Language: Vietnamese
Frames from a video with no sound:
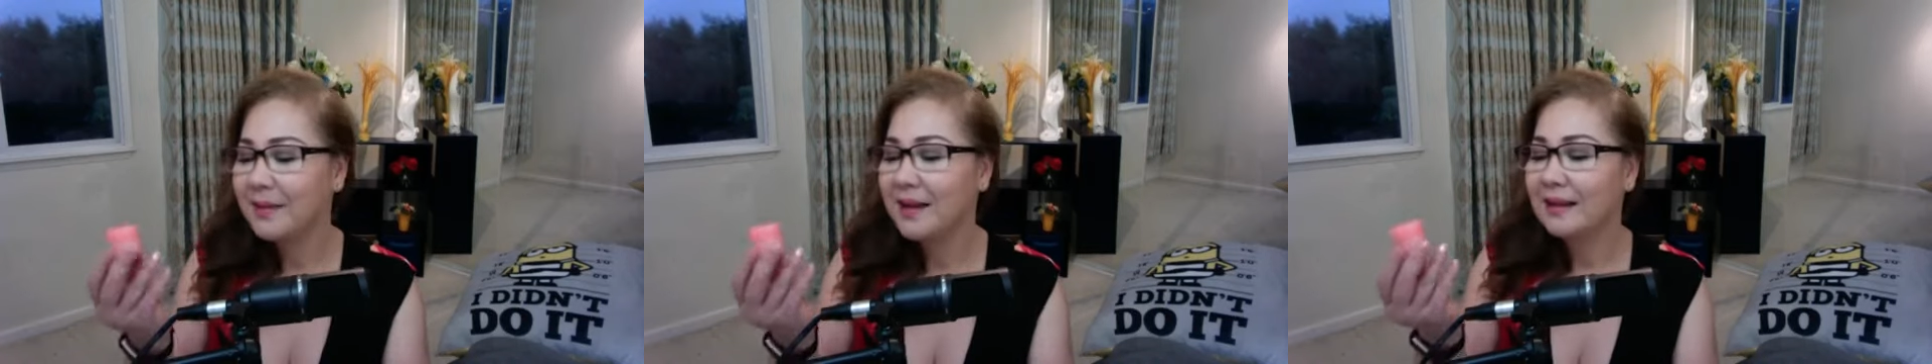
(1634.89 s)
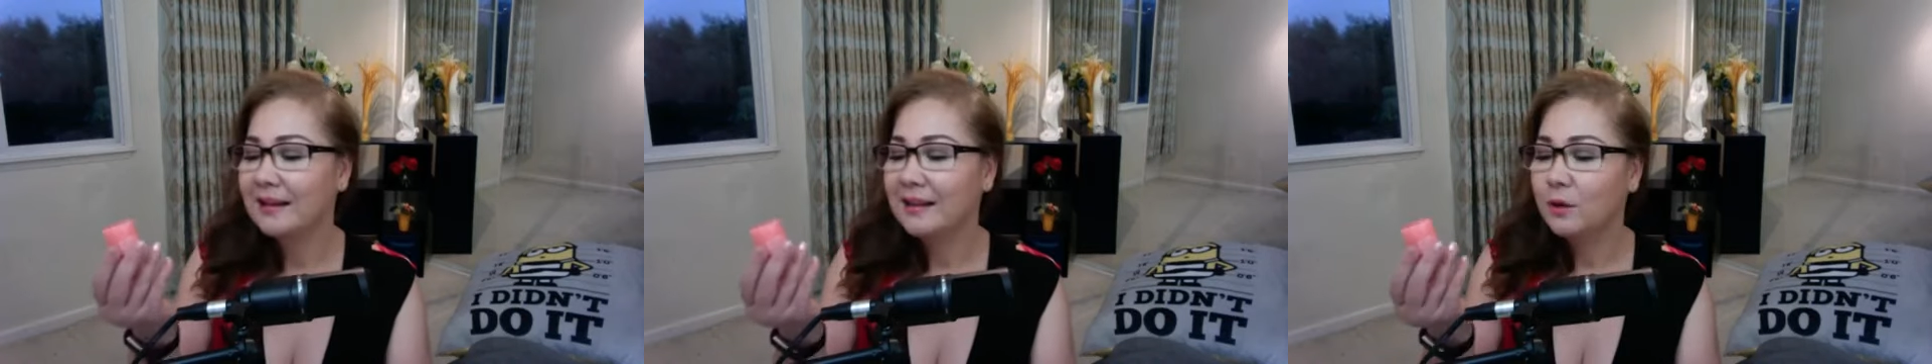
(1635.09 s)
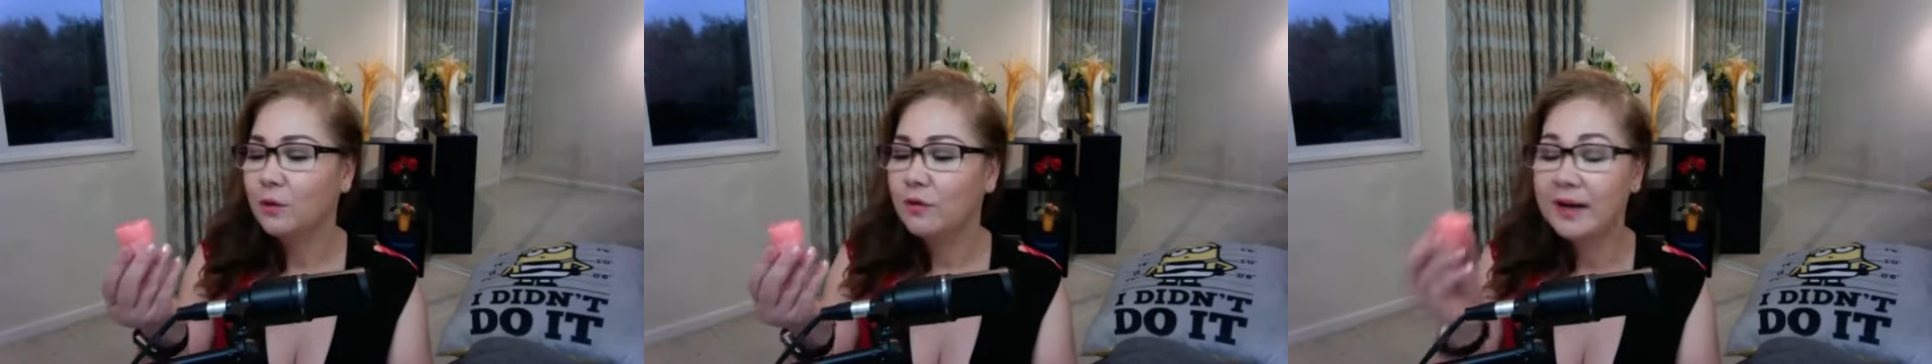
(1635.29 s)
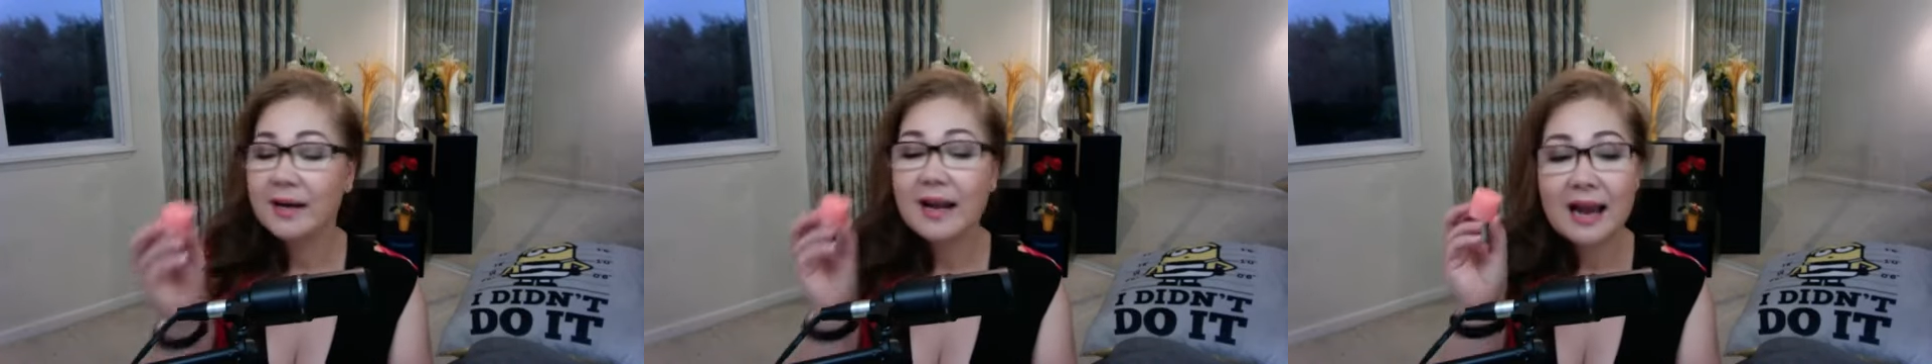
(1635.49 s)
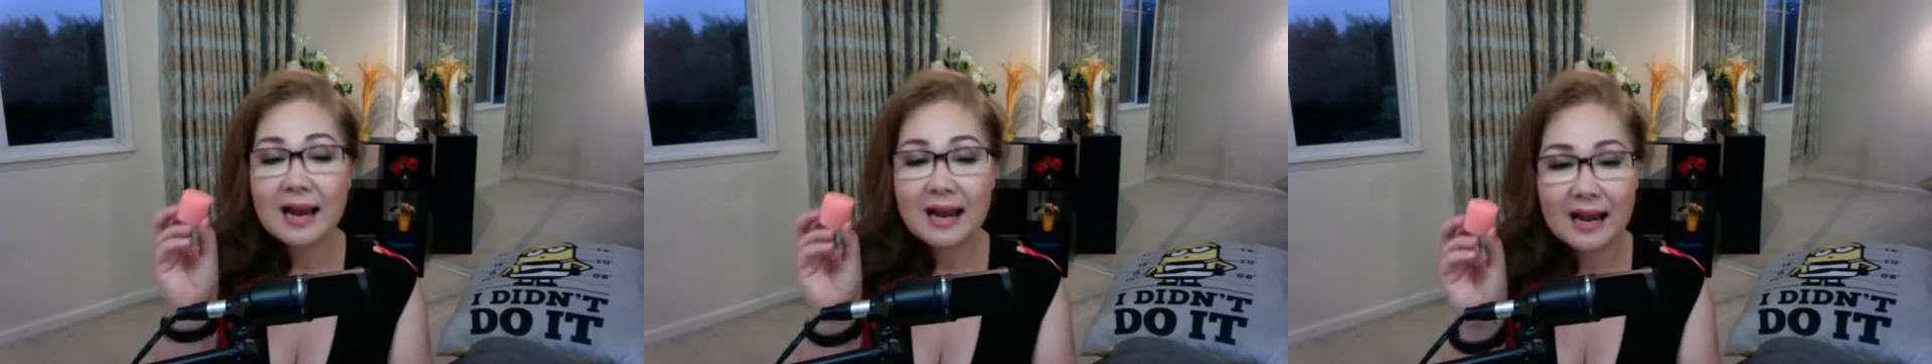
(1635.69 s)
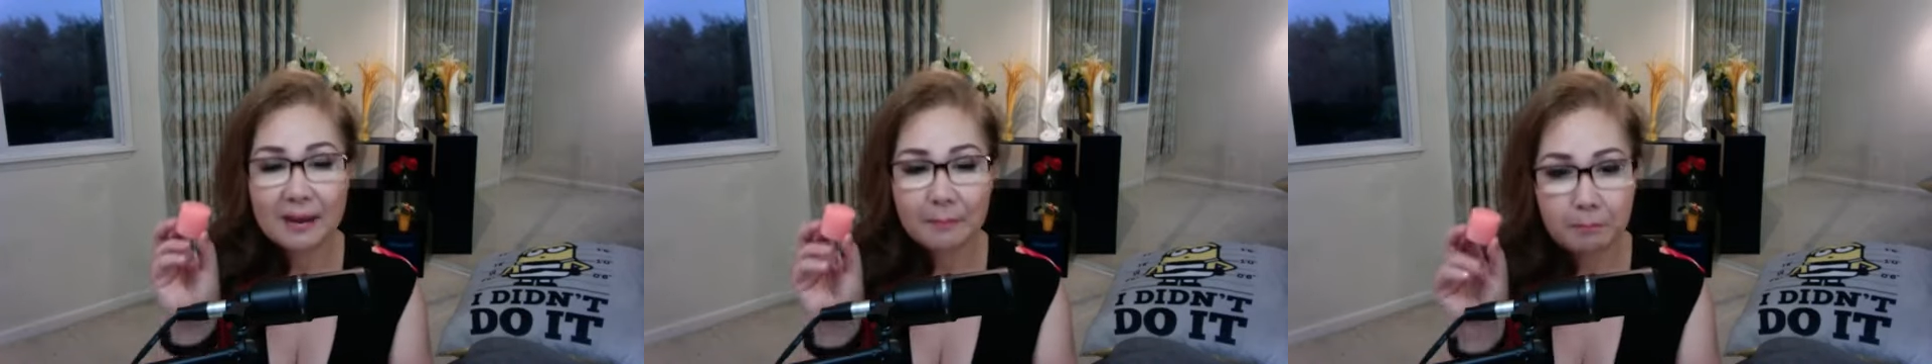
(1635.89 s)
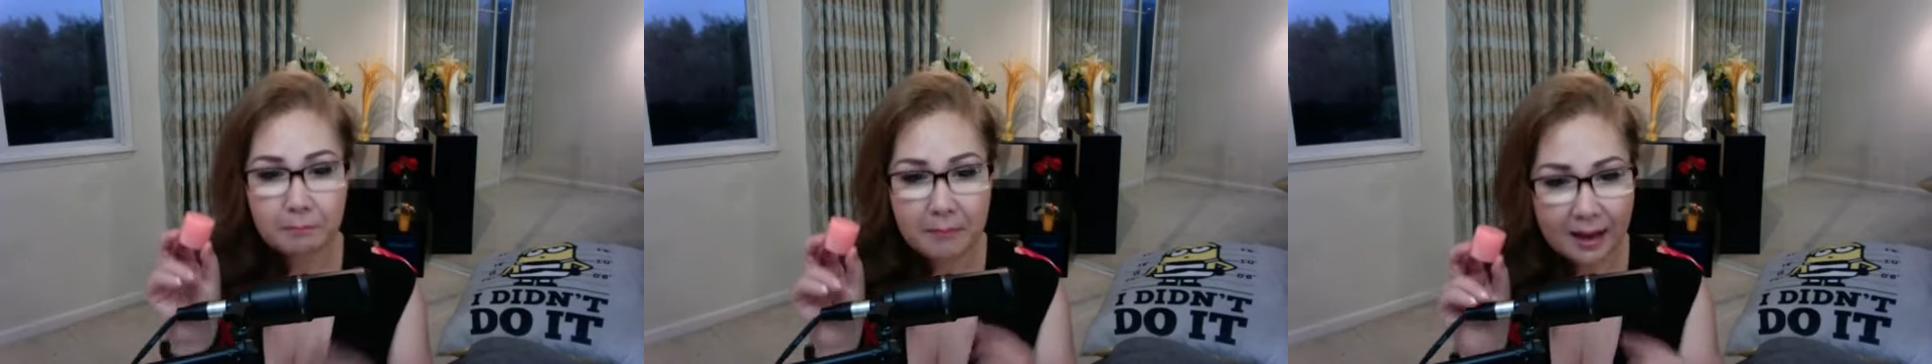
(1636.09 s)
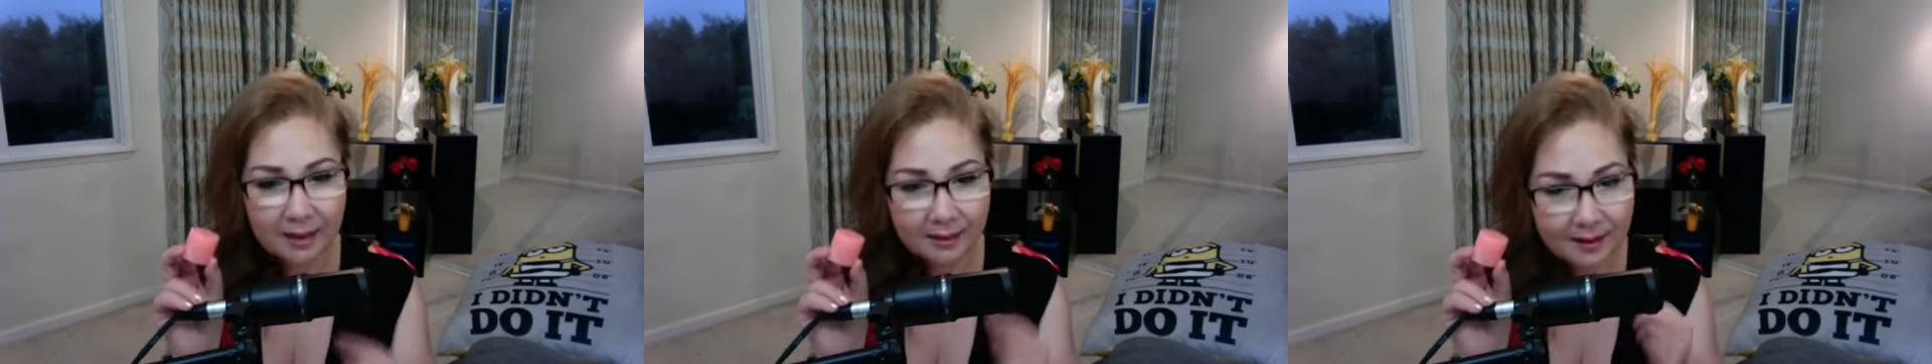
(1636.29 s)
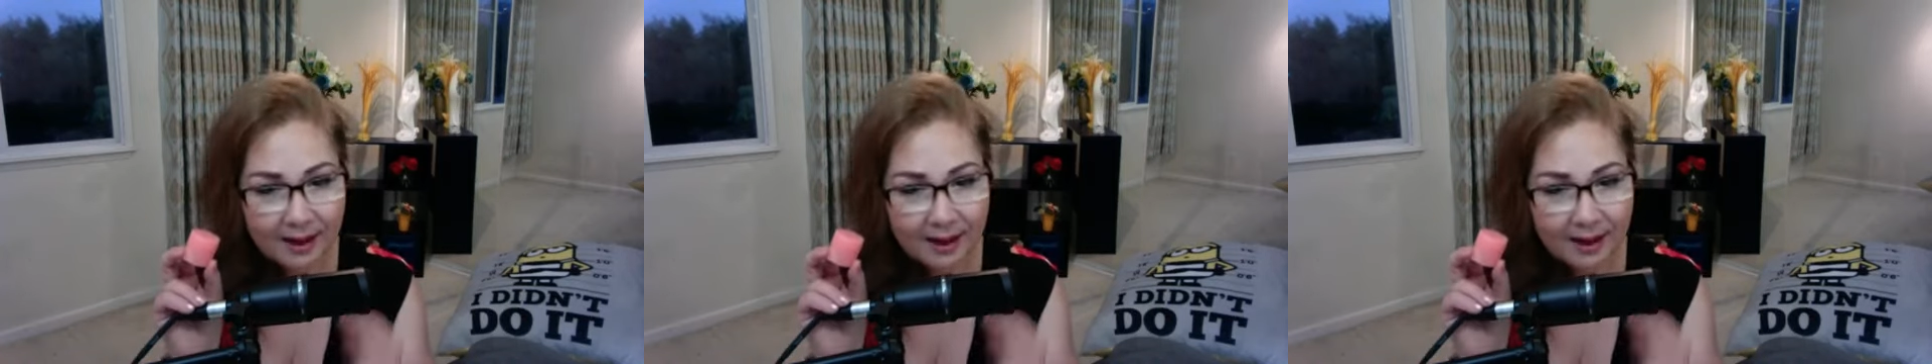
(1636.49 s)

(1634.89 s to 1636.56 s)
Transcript: Thì quý vị, đây là mặt